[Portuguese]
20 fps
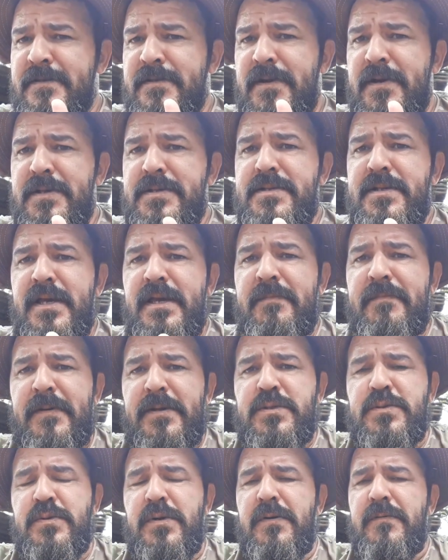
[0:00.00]
Então é isso aí,
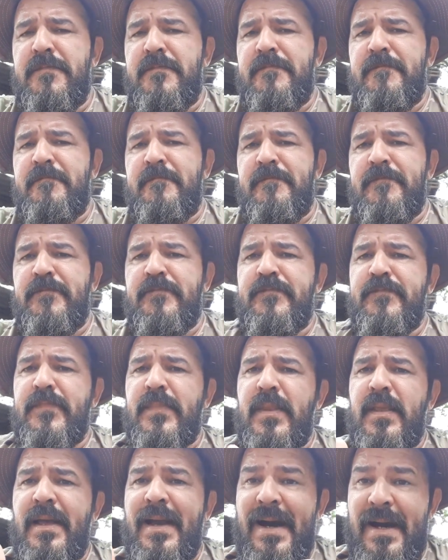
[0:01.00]
pessoal.
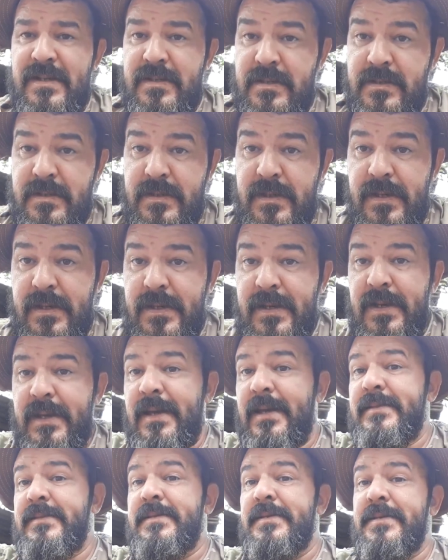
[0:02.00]
A cera
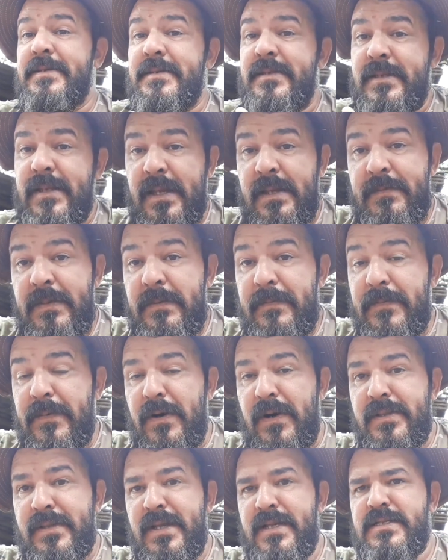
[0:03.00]
é de extrema
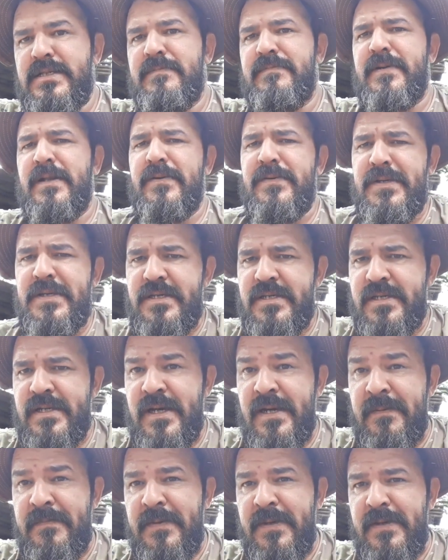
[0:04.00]
importância para o
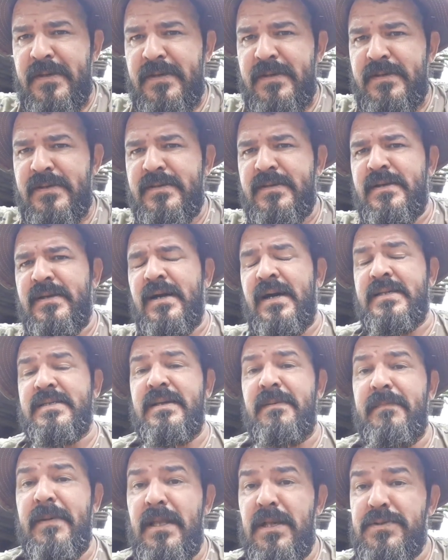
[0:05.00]
enxame. As
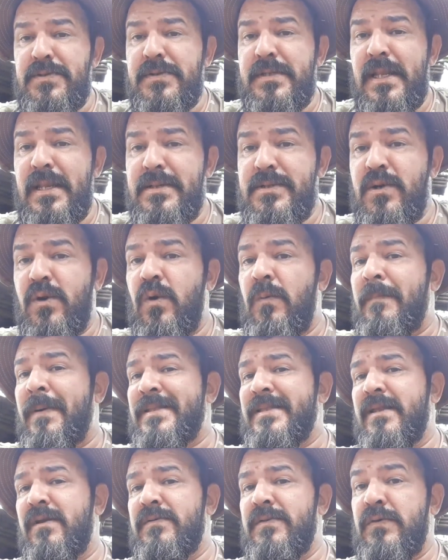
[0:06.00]
abelhas utilizam como
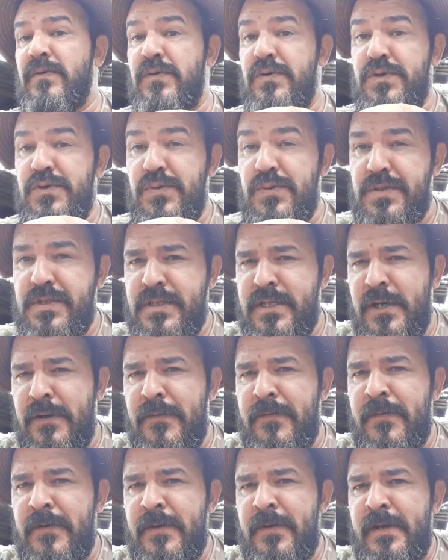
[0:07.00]
material de
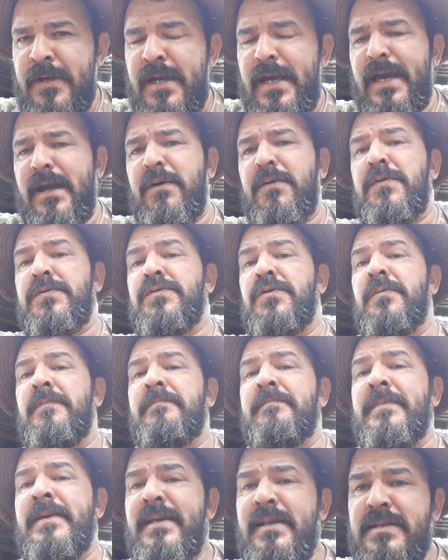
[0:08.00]
construção,
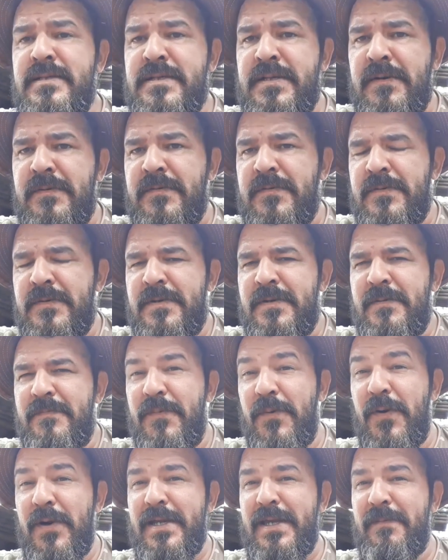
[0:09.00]
economizam,
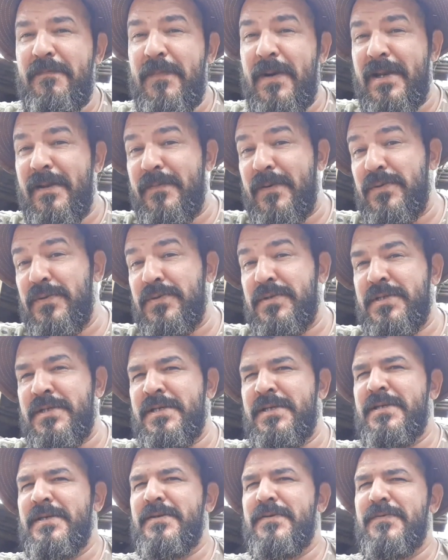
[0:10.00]
porque para
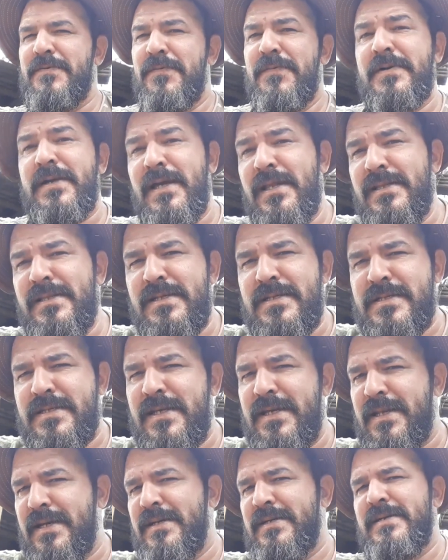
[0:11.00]
produzir um quilo de
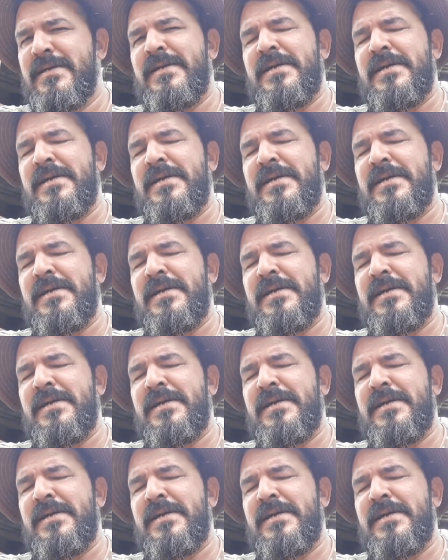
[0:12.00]
cera,